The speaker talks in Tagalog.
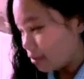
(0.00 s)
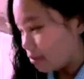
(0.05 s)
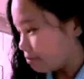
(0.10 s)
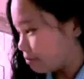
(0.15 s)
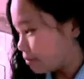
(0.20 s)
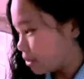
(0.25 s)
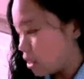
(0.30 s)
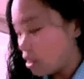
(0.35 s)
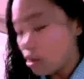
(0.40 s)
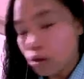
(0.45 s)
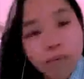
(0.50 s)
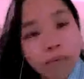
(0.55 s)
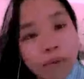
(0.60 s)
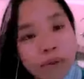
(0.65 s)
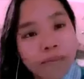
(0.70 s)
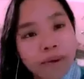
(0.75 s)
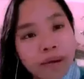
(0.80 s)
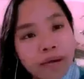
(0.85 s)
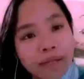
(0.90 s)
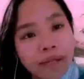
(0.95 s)
Yan.
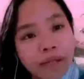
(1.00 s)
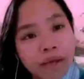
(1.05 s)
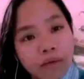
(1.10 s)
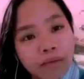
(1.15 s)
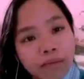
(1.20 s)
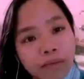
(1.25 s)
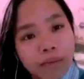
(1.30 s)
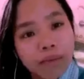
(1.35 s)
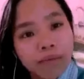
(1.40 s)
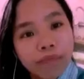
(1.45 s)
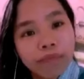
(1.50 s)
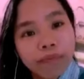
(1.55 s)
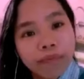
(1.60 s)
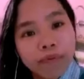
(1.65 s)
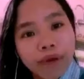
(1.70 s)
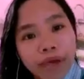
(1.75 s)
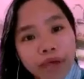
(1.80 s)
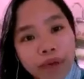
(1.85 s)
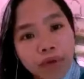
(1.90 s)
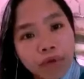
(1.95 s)
May mga tanong
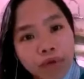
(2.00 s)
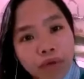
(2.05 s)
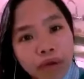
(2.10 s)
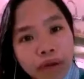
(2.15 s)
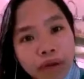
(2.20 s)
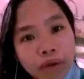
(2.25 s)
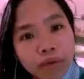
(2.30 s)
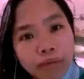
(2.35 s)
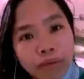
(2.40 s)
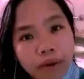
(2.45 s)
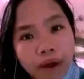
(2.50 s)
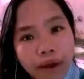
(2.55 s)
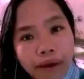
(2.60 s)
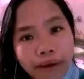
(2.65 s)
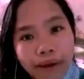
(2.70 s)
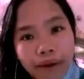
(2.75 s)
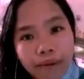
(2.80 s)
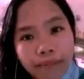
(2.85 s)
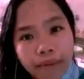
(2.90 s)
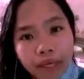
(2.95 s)
po, po kayo kung
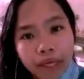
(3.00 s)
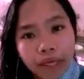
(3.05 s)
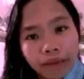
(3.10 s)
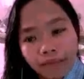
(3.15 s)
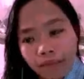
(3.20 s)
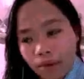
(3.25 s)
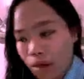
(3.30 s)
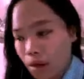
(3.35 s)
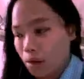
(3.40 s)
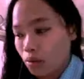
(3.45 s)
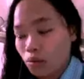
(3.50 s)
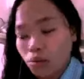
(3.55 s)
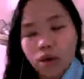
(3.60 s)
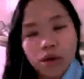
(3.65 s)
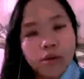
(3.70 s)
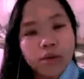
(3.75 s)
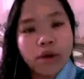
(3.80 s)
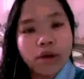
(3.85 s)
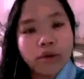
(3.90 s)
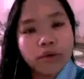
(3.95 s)
anong mga Arabic ng
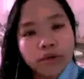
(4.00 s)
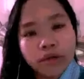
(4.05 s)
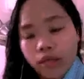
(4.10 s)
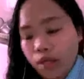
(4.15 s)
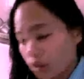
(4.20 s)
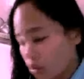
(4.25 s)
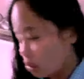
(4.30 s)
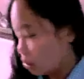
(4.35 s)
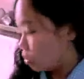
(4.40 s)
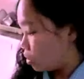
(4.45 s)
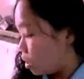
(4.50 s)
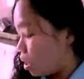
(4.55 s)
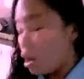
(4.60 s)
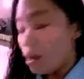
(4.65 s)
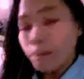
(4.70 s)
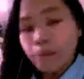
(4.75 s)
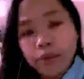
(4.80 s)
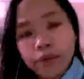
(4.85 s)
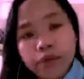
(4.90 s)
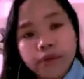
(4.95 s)
mga kung ano-ano
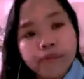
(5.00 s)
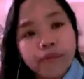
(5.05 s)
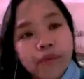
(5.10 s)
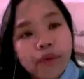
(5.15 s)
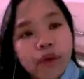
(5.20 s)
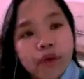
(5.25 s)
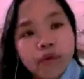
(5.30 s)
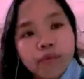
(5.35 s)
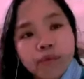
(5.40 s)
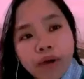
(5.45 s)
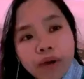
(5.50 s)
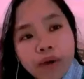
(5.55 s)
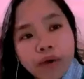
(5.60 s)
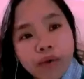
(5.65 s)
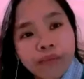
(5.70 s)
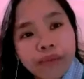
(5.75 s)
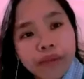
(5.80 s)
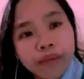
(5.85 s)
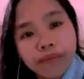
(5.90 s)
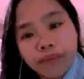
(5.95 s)
dito. Pwede po
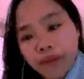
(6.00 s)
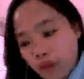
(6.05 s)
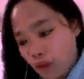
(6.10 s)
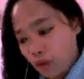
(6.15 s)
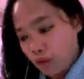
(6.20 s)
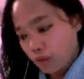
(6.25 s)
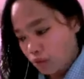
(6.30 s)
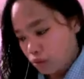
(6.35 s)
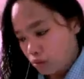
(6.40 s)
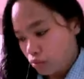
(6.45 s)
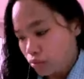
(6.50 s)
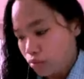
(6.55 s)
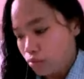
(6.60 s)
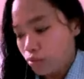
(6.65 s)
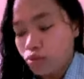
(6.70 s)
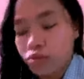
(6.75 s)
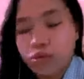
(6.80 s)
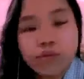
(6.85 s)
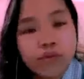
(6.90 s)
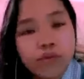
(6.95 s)
kayong mag-comment below
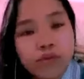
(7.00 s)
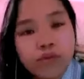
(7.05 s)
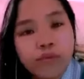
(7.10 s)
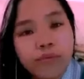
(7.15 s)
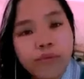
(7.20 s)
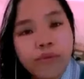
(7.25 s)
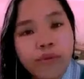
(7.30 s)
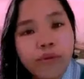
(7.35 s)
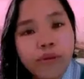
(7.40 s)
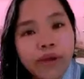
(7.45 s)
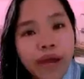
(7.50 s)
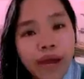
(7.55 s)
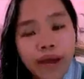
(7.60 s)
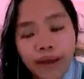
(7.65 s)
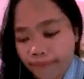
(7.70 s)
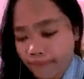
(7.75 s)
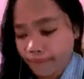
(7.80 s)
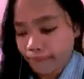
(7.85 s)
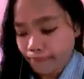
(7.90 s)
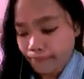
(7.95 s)
kung gusto niyo
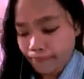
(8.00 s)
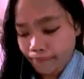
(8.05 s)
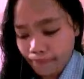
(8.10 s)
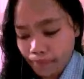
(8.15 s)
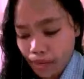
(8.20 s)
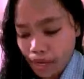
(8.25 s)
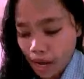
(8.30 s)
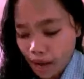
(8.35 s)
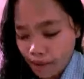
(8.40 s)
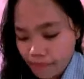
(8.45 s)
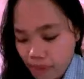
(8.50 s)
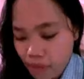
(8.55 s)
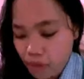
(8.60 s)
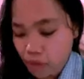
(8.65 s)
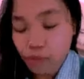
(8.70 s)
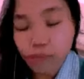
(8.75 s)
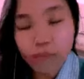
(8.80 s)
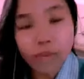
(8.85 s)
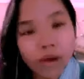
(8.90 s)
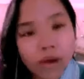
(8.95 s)
po na
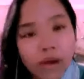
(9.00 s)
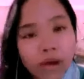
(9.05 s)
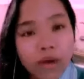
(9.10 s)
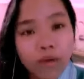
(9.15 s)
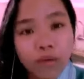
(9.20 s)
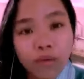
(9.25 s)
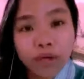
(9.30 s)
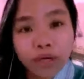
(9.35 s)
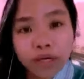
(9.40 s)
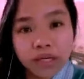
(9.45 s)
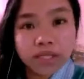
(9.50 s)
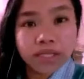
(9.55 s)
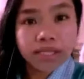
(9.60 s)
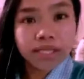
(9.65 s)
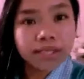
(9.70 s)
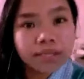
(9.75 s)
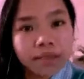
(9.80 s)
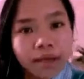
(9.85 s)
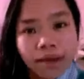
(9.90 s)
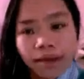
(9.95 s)
malaman yung mga
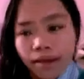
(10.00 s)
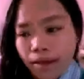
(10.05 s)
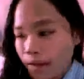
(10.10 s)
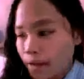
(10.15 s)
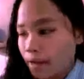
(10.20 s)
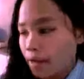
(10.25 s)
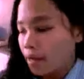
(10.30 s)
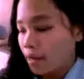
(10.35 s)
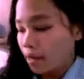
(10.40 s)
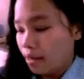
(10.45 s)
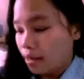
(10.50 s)
words